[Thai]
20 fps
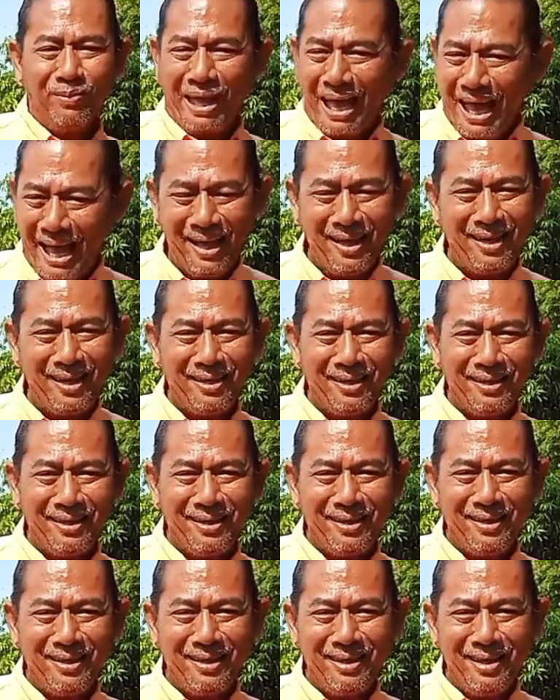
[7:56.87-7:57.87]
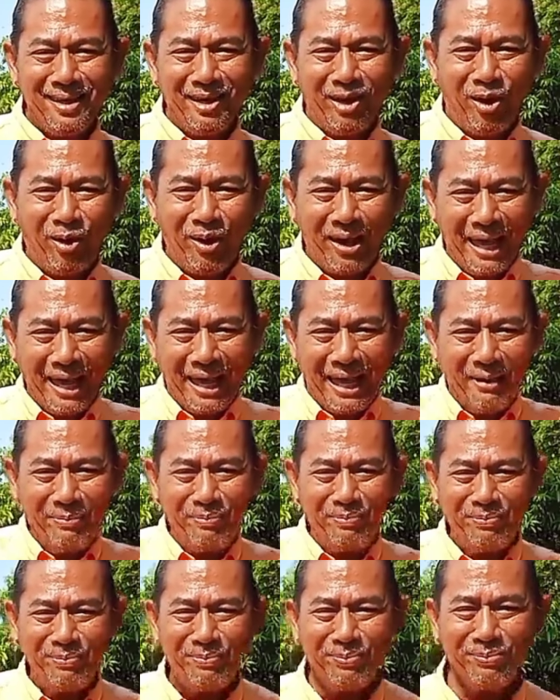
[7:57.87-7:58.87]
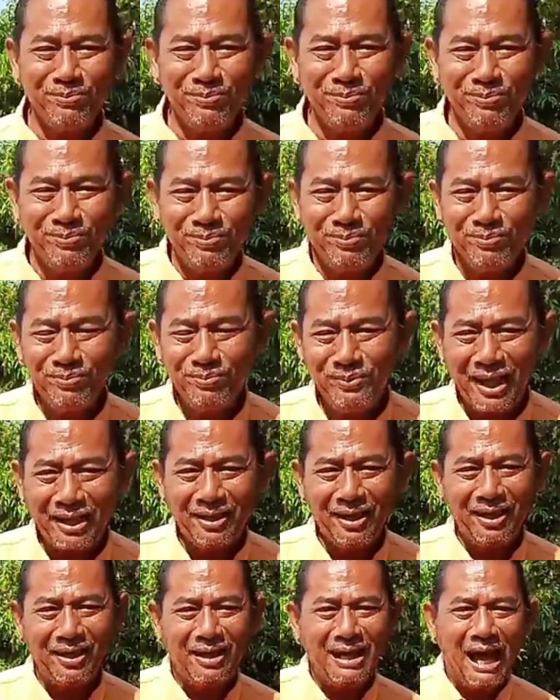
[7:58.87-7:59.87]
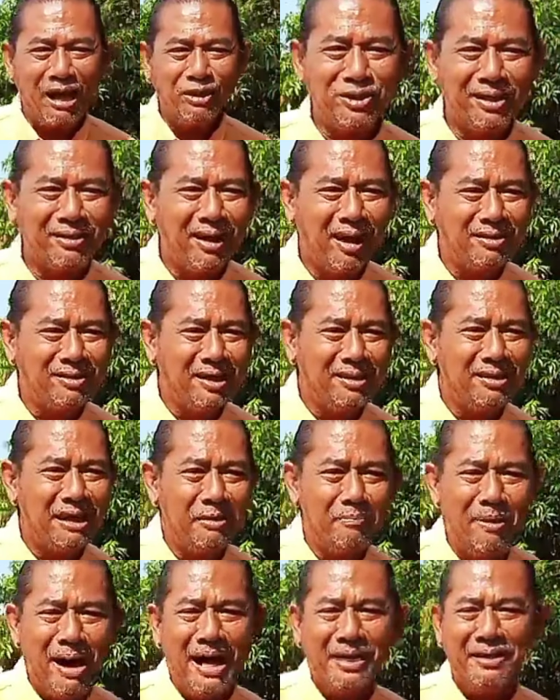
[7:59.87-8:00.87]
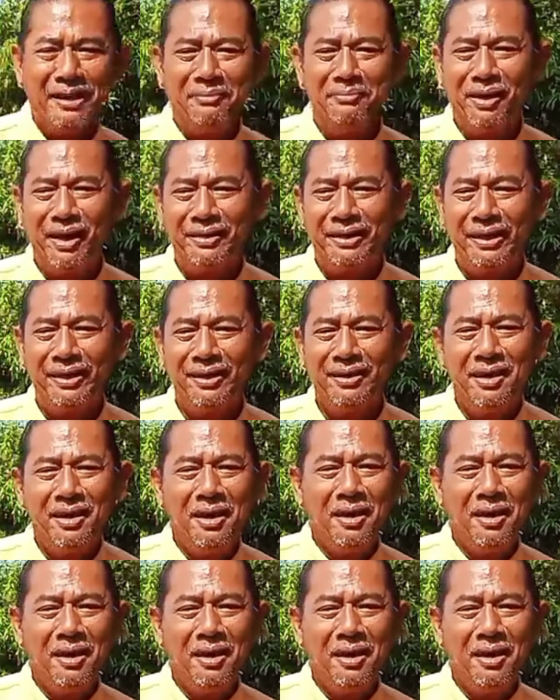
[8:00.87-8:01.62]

อ่ะโอเคครับนั่นคือเรื่องที่เกิดขึ้นในบ้านนี้เมืองนี้